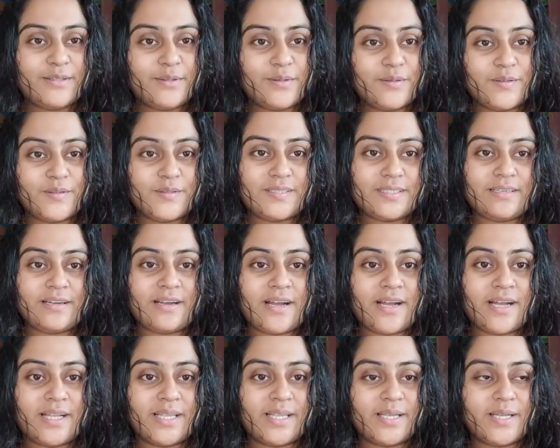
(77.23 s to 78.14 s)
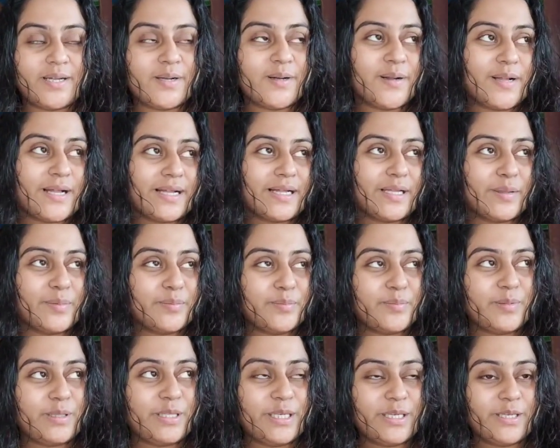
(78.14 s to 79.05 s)
তো স্নান
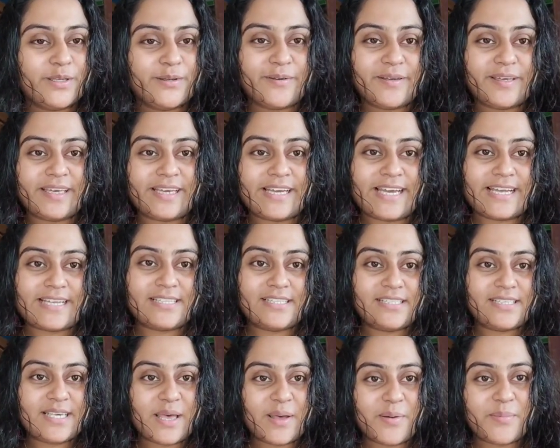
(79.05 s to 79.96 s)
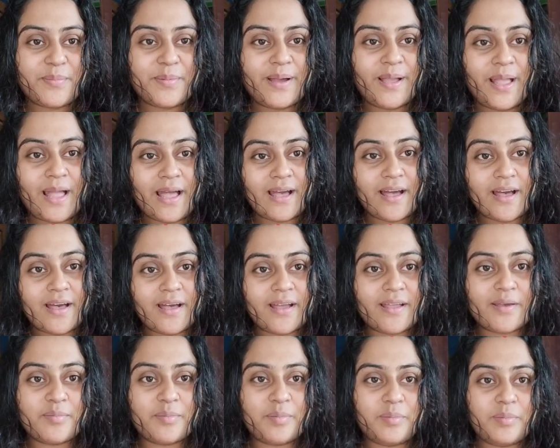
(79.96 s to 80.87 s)
হয়ে গেছে আমার
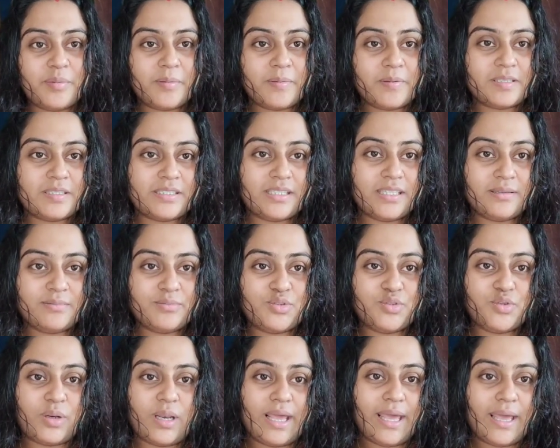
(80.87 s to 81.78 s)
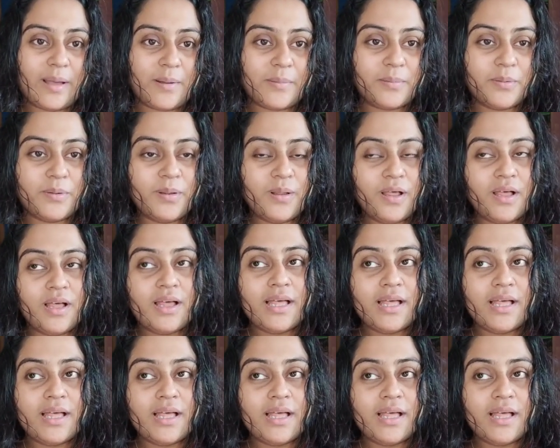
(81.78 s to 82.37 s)
আর আমি ভেবেছিলাম চলে যাবো